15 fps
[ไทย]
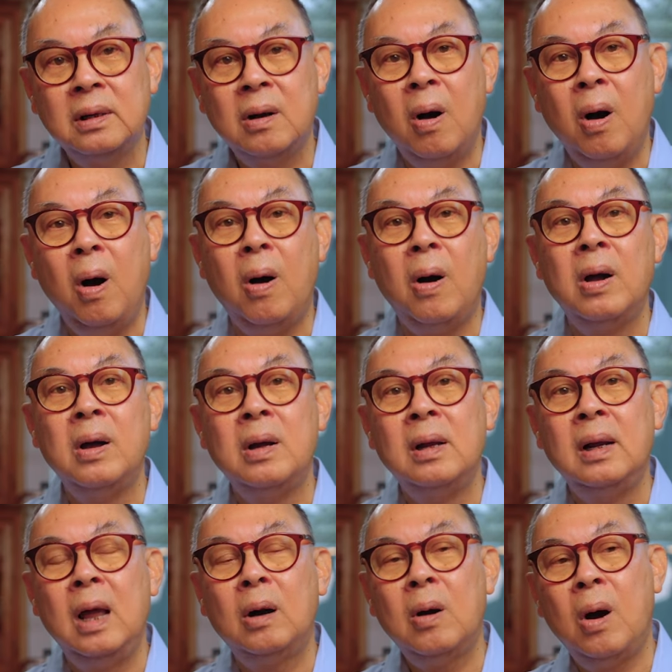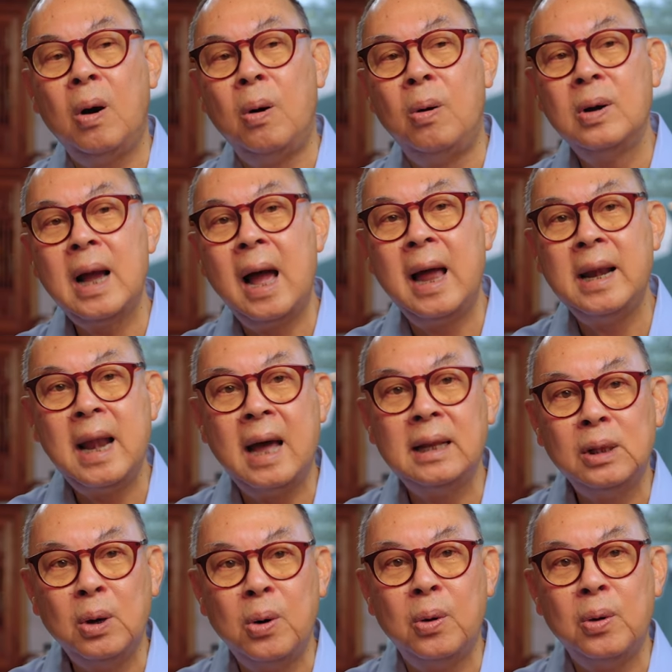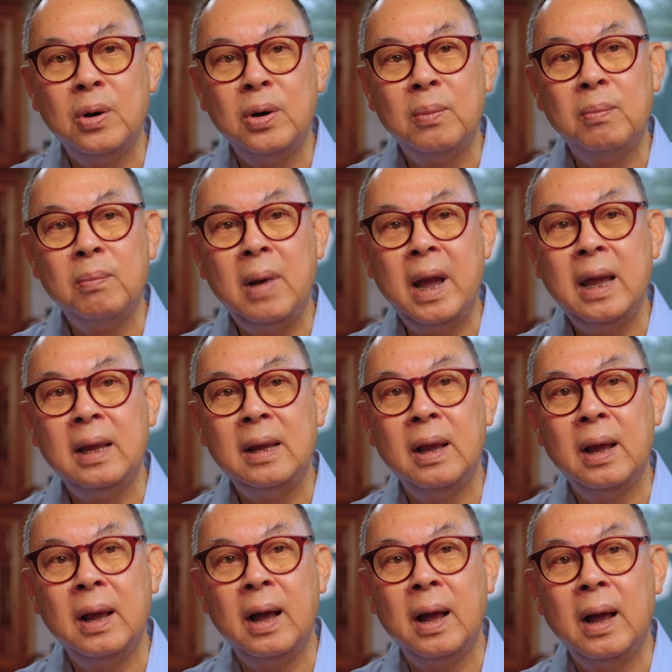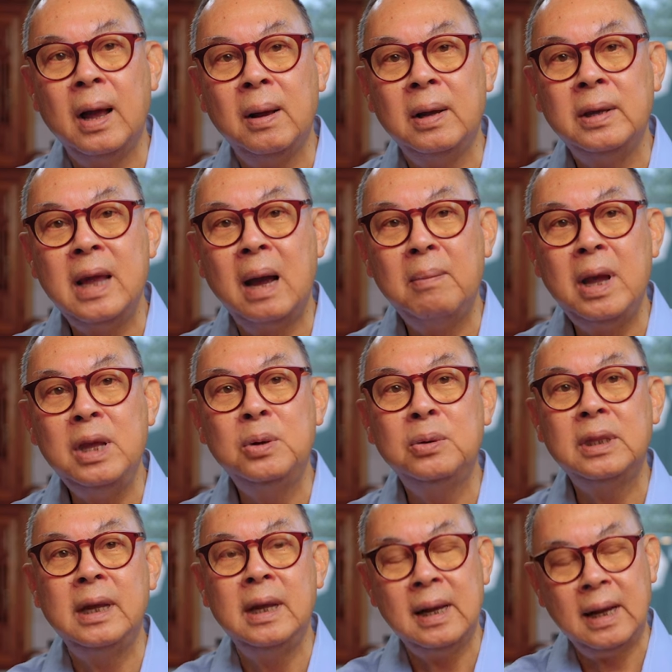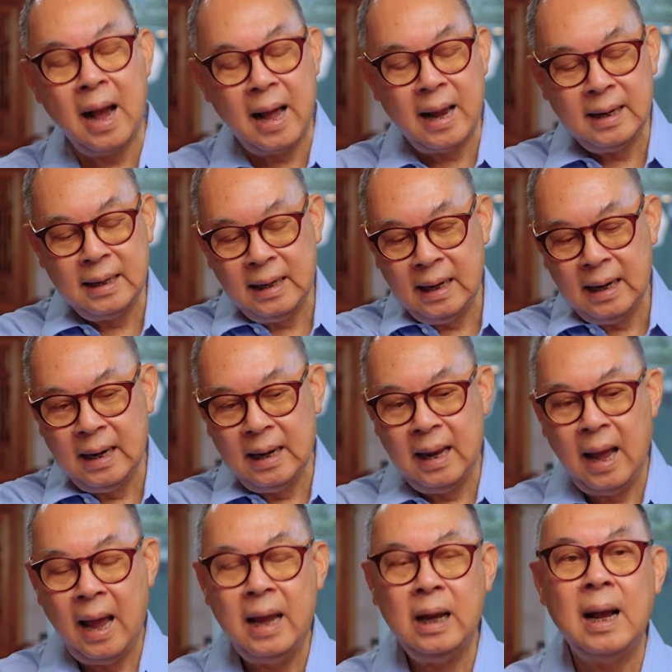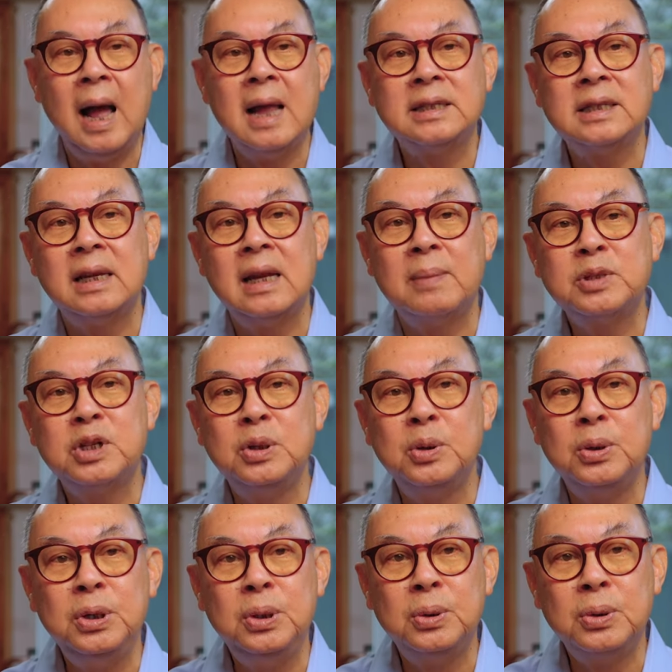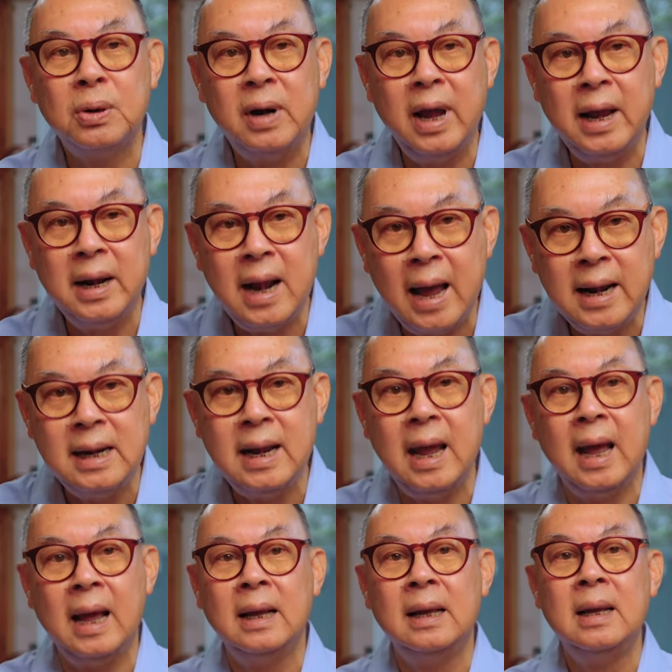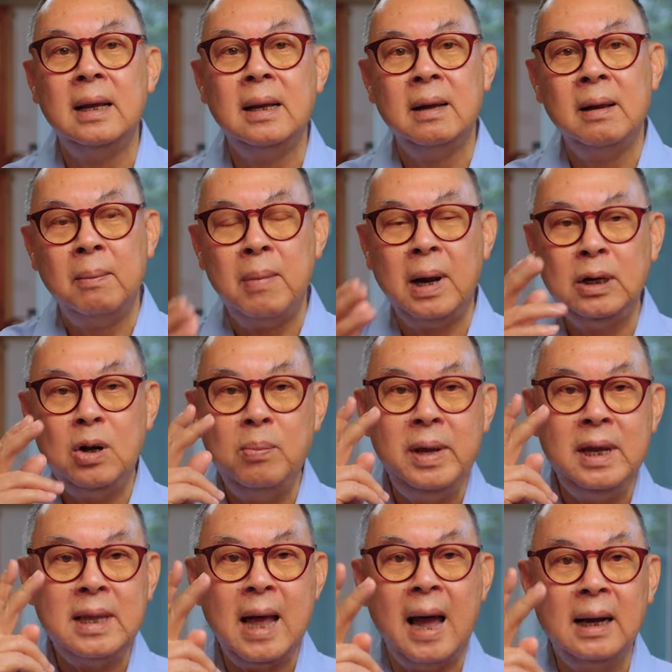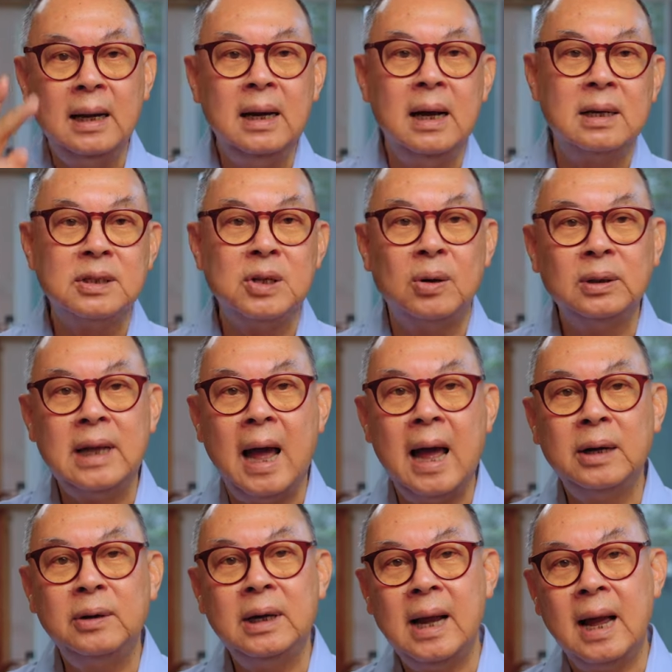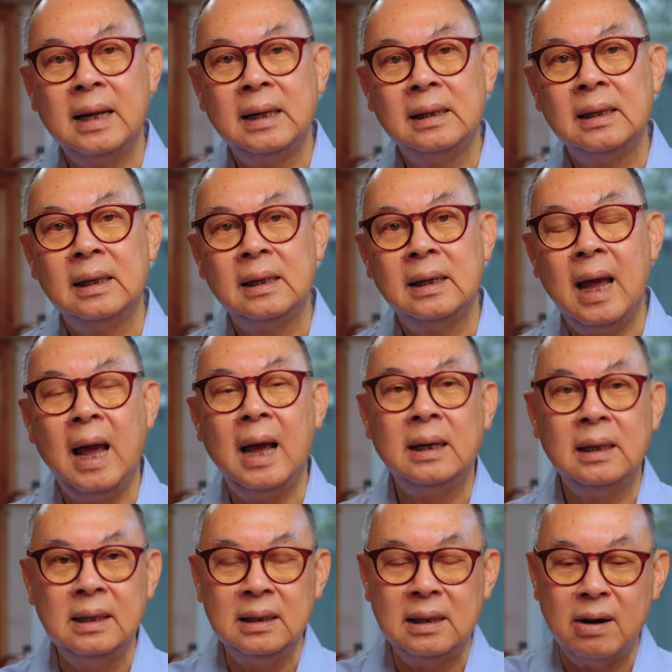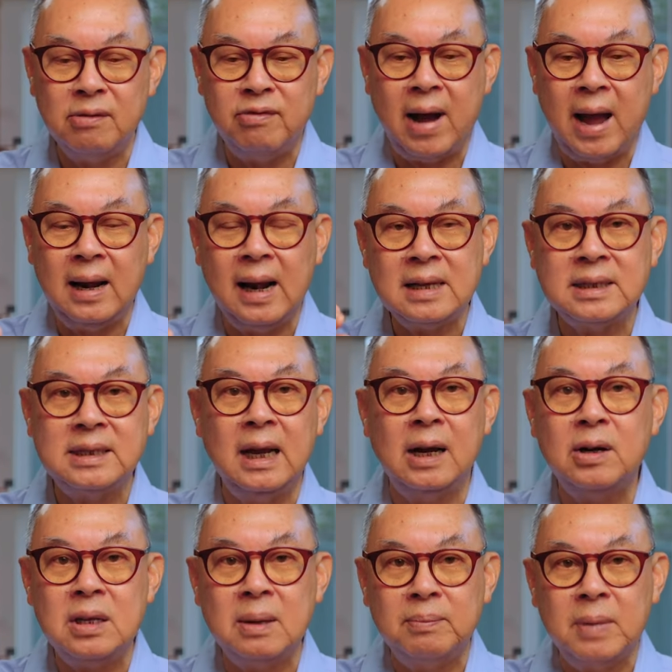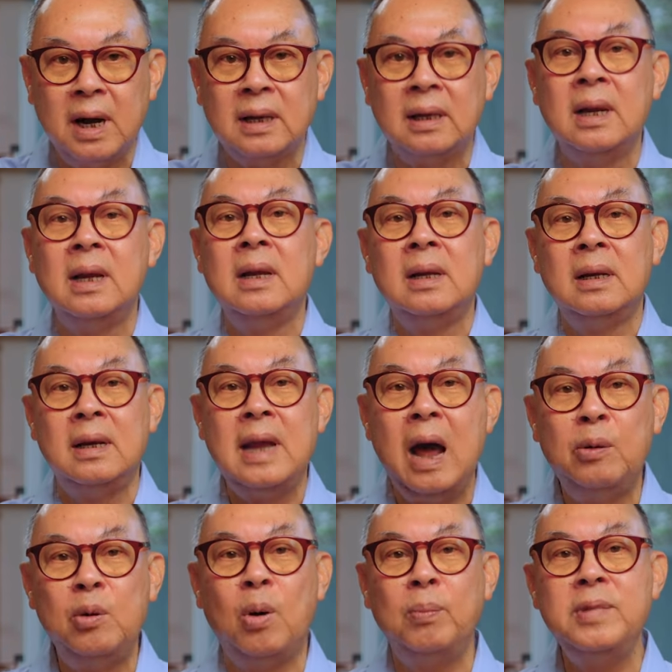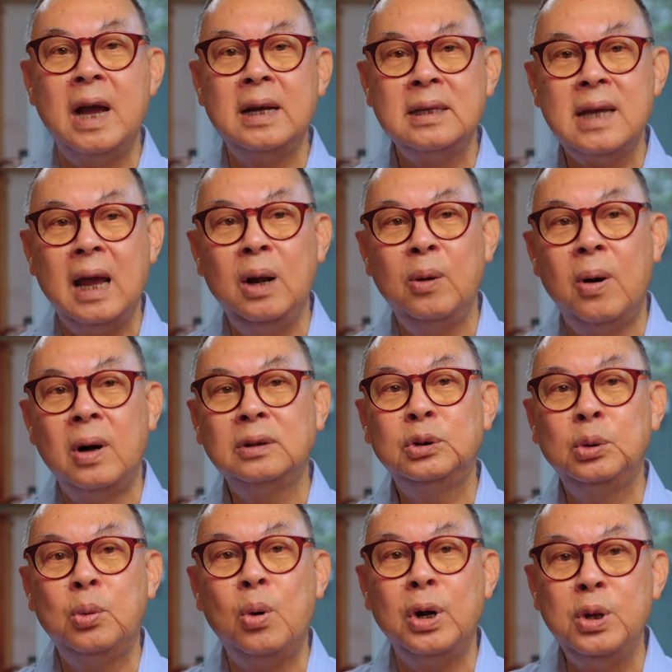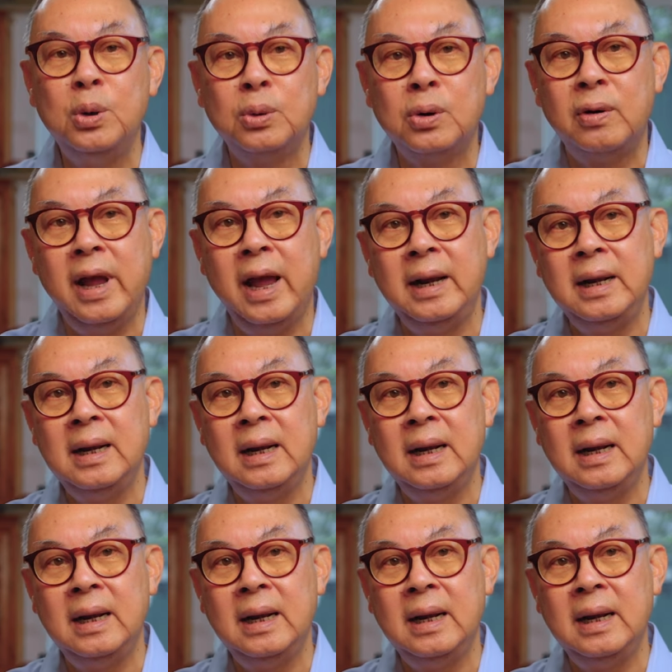ข้อแล้วก็องค์การนาโต้ไม่ยังไม่ยุติการให้การสนับสนุนยูเครนนั้นเนี่ยมันก็มีทางเลือกสองทางด้วยกัน นะฮะคือทางฝ่ายรัสเซียก็จะเปิดแนวรบอย่างใหญ่หลวงทั่วยูเครน